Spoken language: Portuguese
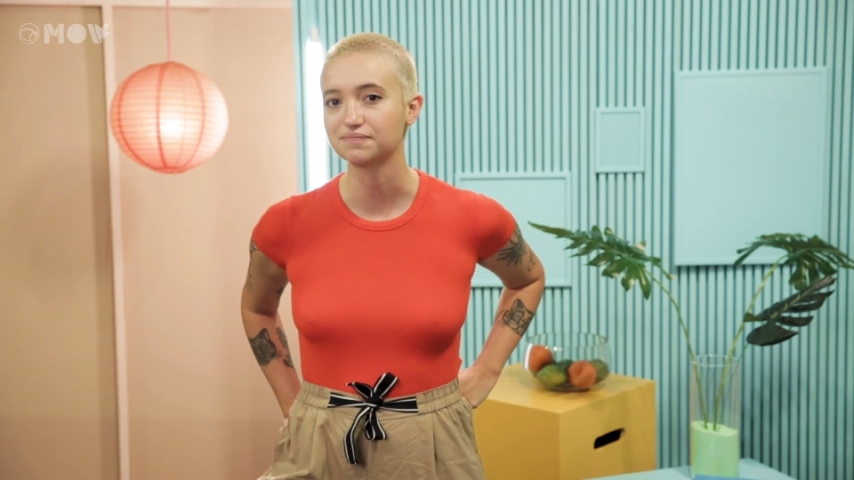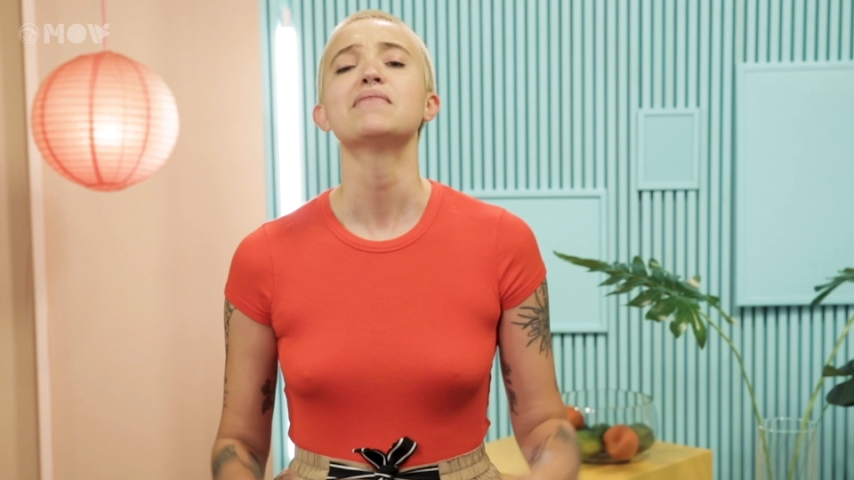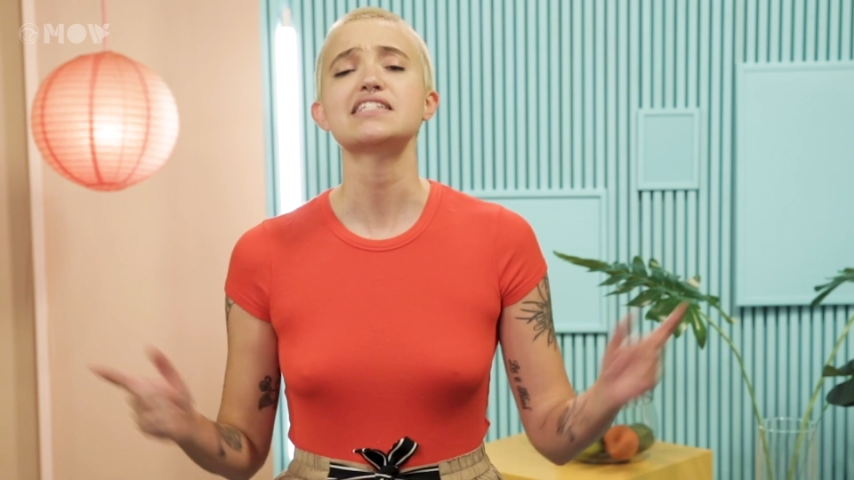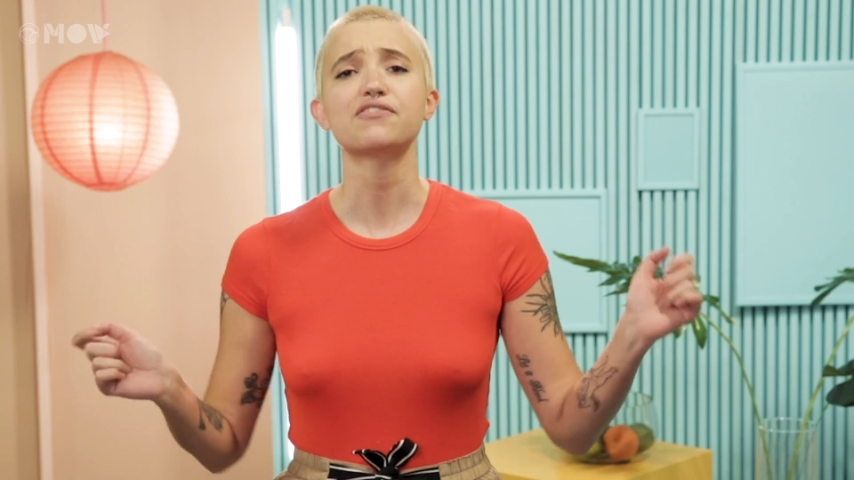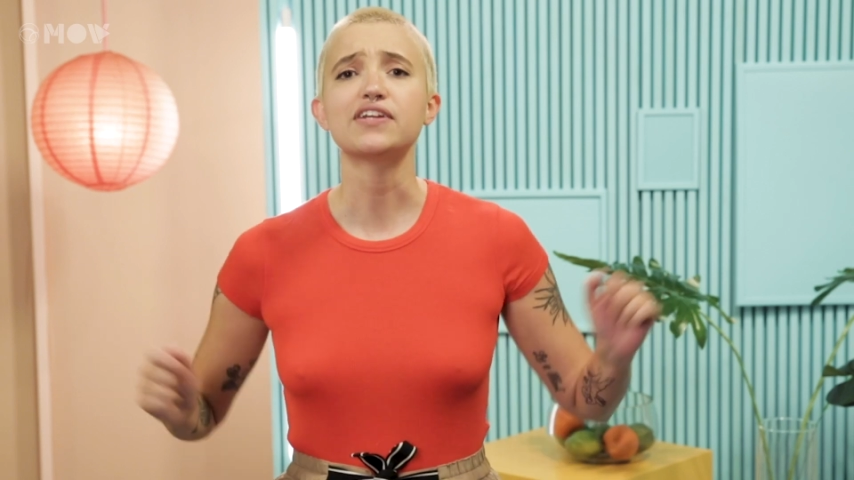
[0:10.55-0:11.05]

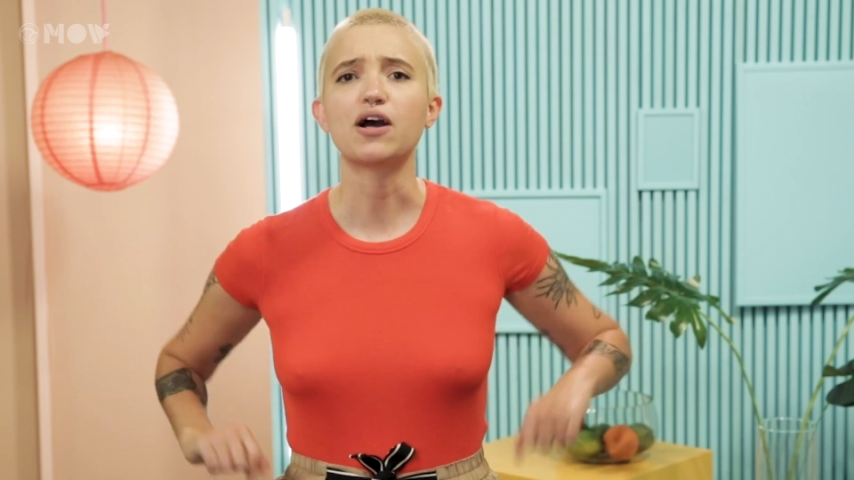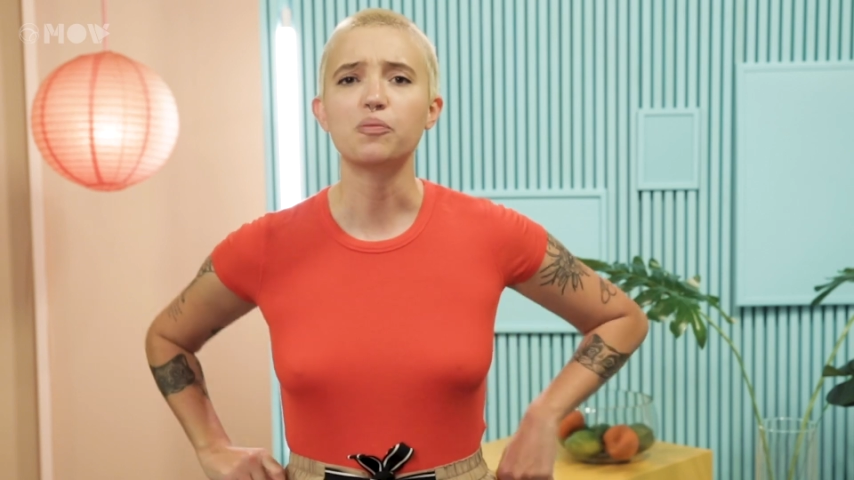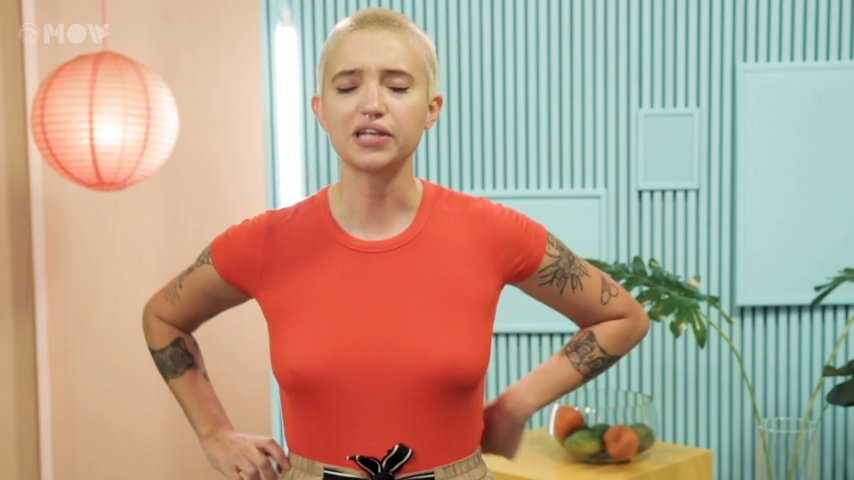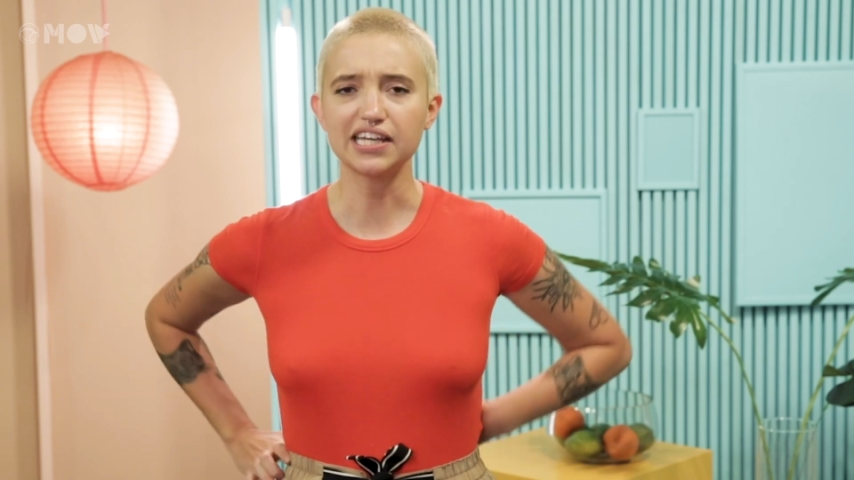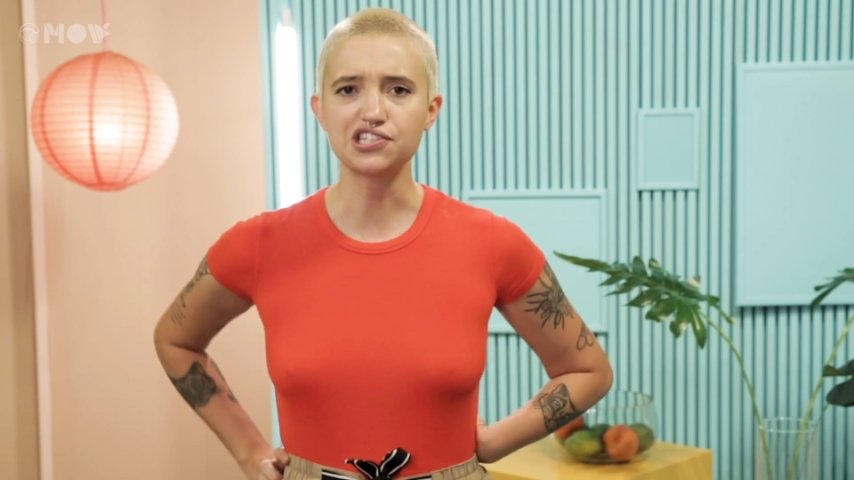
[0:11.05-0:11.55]
Mas afinal,
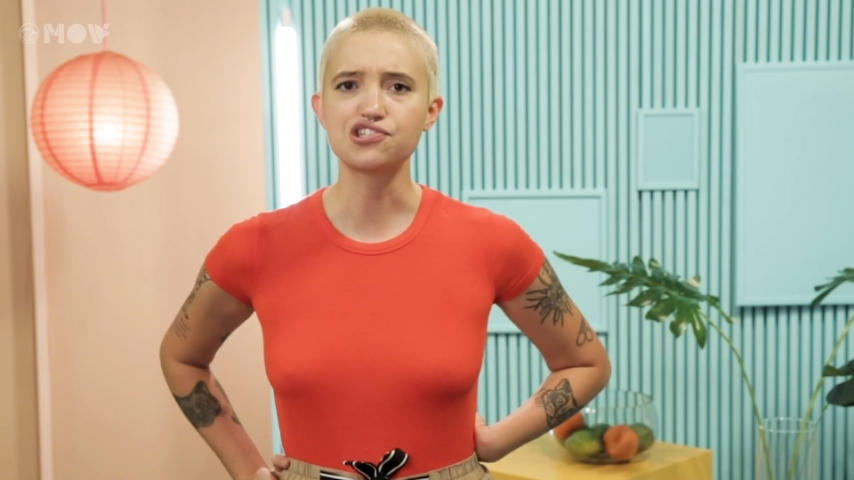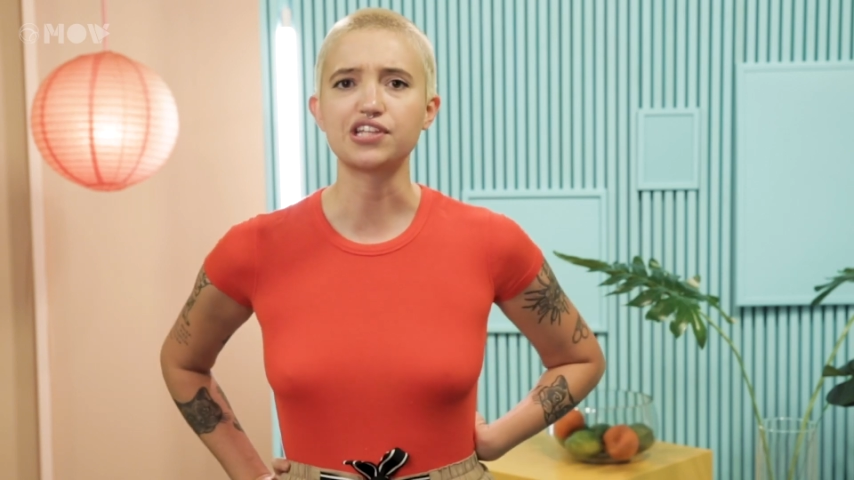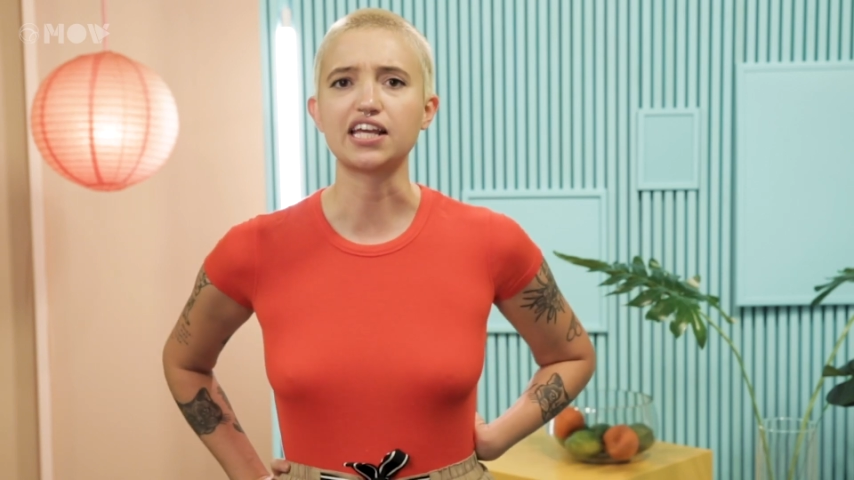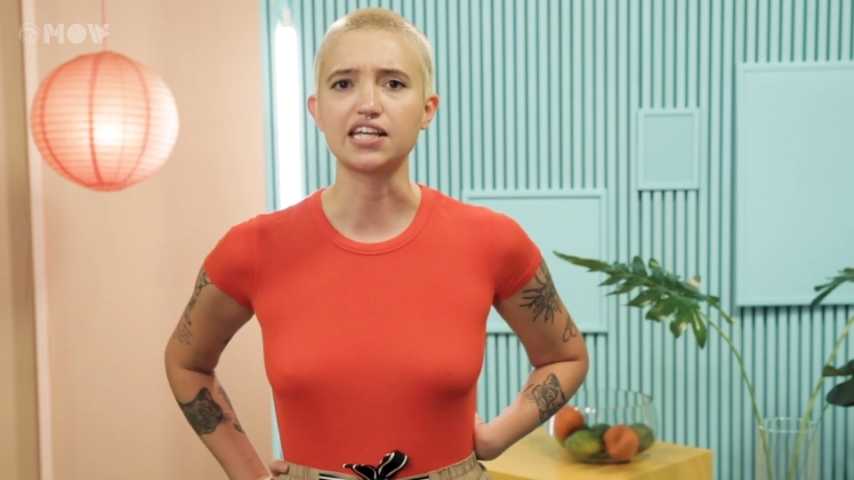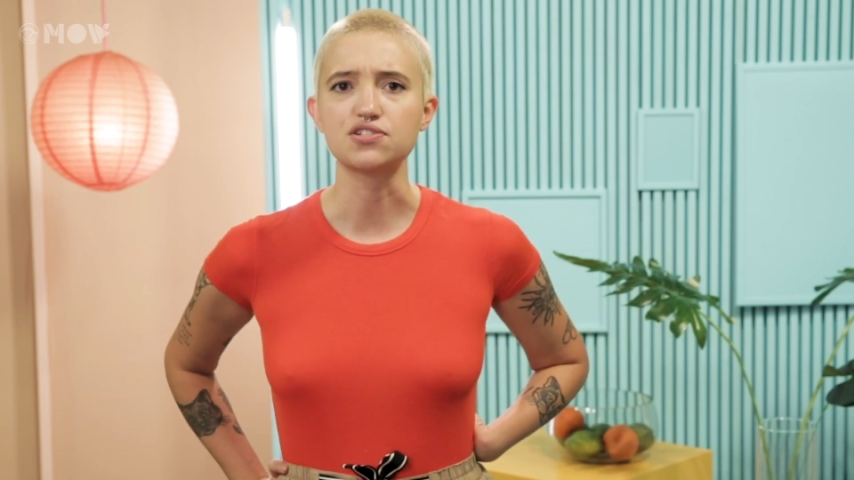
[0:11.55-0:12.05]
por que, a gente
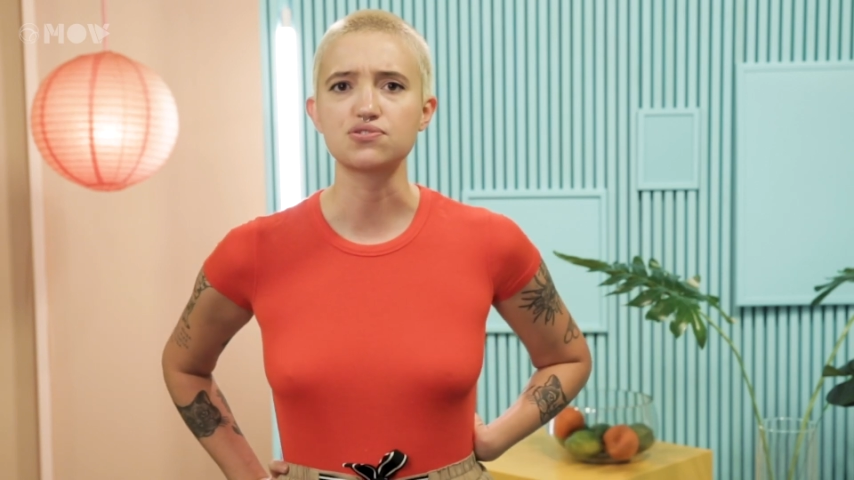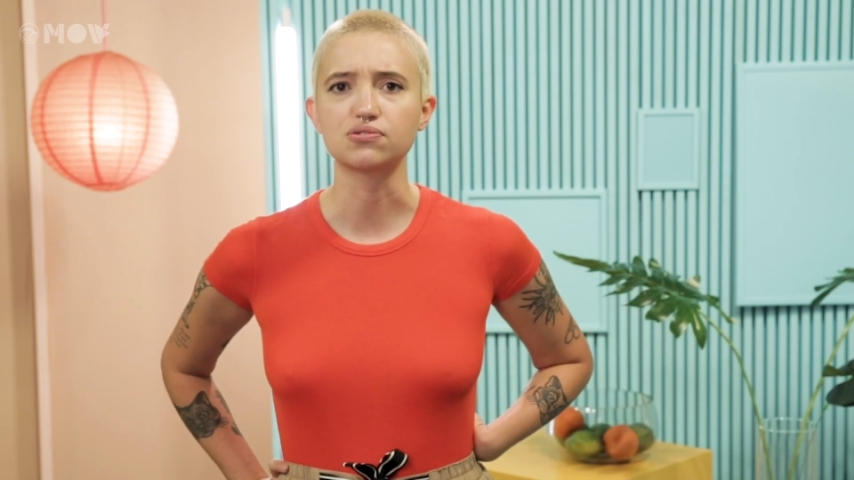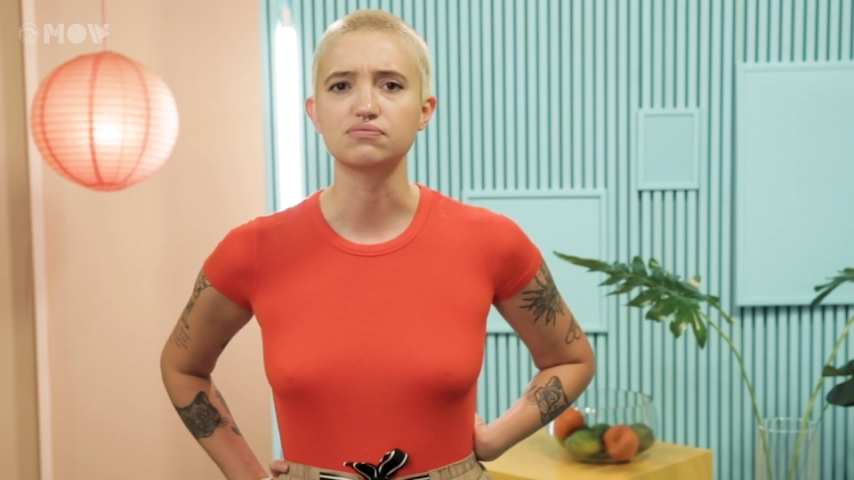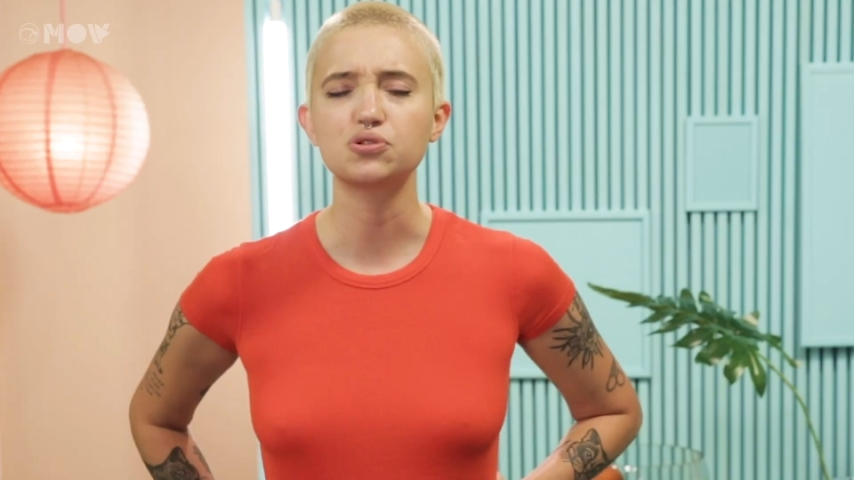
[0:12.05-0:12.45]
tem isso?